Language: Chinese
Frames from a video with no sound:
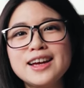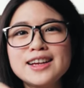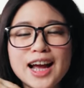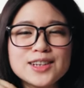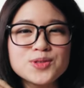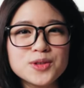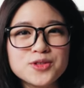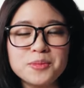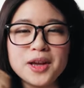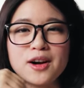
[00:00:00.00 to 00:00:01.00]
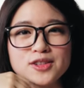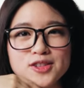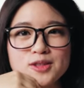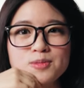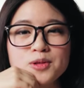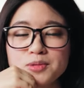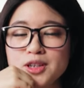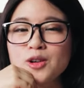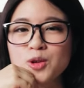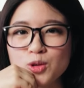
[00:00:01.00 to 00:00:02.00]
看说什么样的食谱比
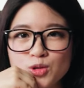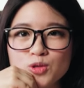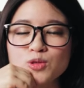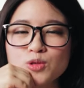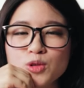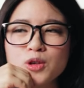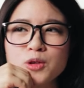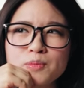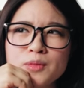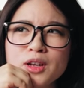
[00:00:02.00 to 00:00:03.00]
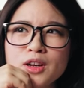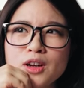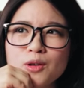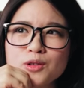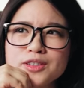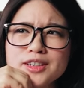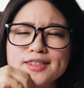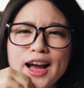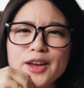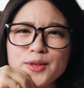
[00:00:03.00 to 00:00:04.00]
较有趣，因为我这个
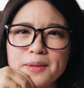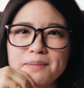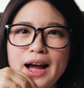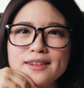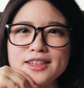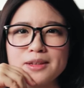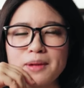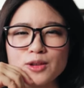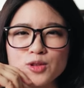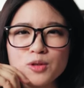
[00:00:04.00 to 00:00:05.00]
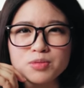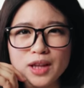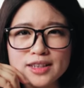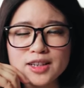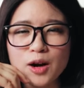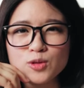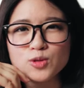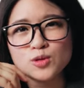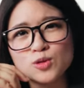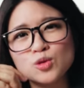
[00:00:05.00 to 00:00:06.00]
人大概有点叛逆吧，有时候不太想要
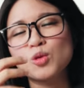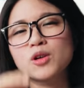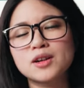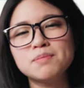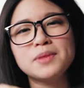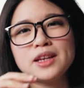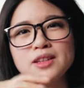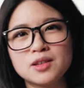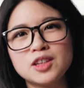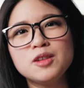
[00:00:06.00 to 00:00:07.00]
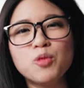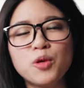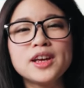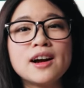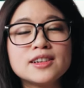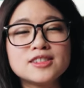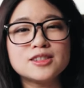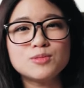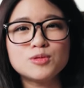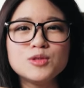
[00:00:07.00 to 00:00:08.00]
就是做跟别人一模一样的
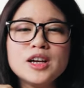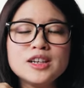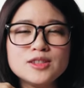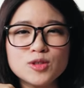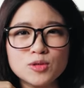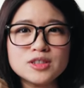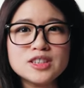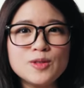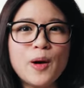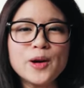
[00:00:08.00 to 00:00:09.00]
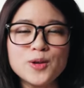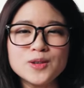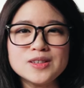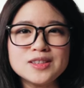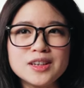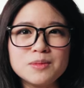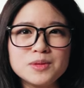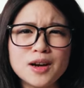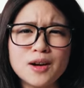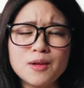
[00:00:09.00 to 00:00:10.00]
食谱，总是希望有一些
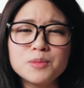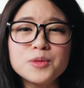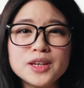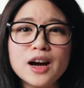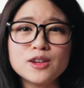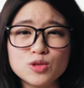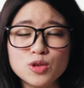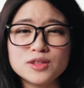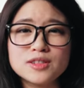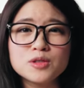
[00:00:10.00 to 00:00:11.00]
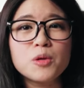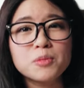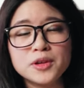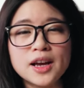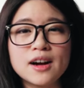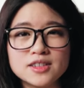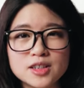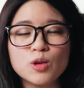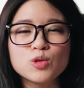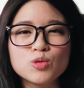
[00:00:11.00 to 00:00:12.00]
比较不一样的诠释或不一样的
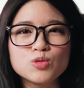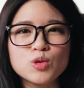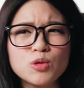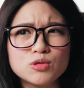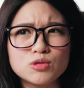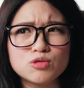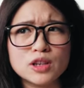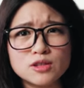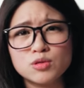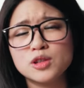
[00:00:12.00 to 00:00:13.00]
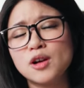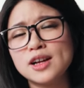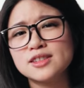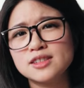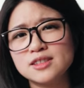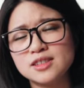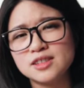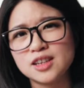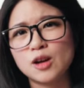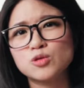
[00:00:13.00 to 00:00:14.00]
角度，所以我是随时随地都在
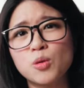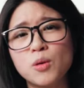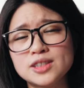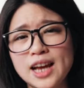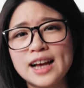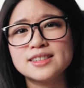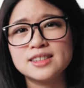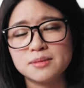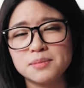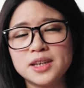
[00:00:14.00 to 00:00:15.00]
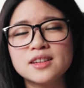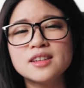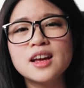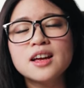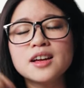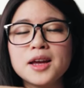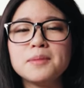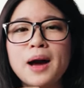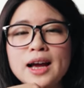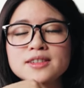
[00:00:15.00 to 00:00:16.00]
想说我下一支影片可
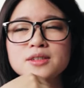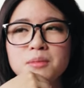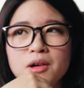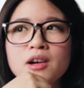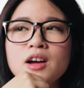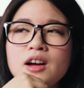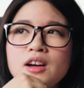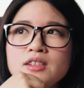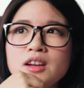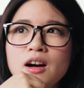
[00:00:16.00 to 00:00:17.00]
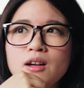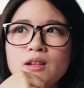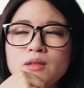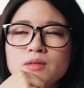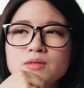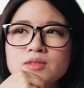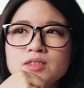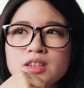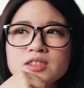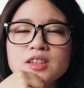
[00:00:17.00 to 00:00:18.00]
以拍什么，然后
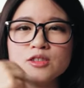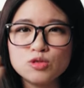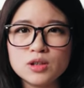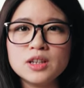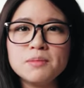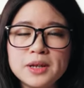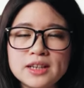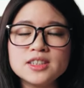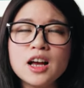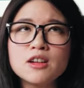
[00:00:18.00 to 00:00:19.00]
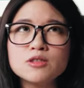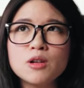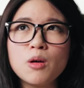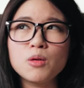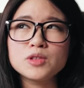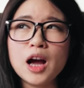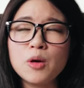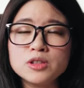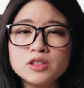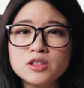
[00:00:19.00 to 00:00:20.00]
真正决定品相之后，我大
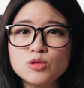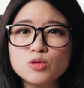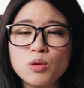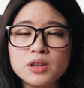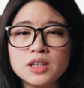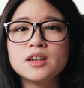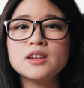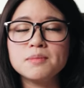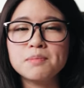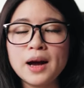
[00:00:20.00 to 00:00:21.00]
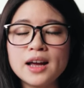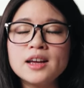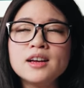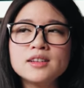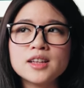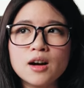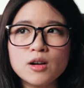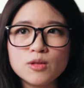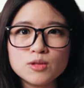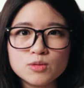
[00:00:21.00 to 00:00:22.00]
概会试做一个礼拜，然
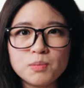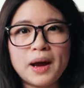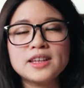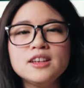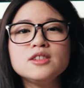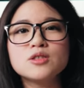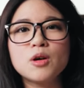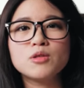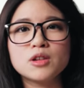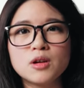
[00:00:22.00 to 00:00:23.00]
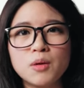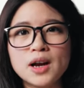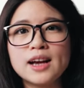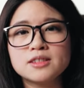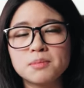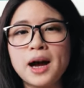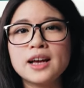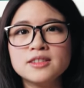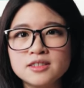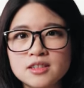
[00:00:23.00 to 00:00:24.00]
后 满意之后呢，我会开始
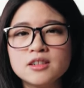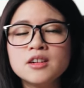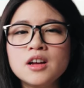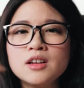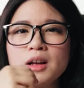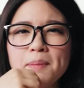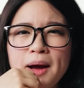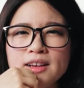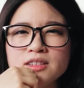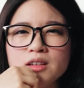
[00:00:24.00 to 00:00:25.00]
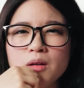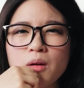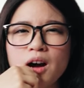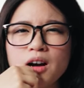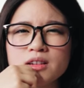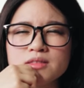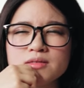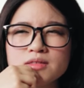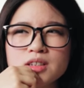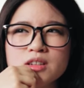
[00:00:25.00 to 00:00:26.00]
拍摄。那拍摄的话，
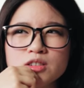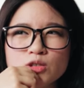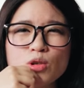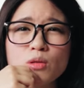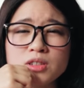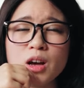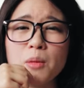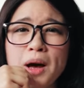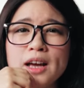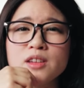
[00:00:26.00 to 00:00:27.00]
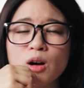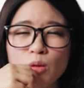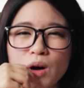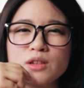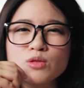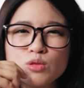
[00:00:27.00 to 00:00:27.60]
真的是从早拍到晚。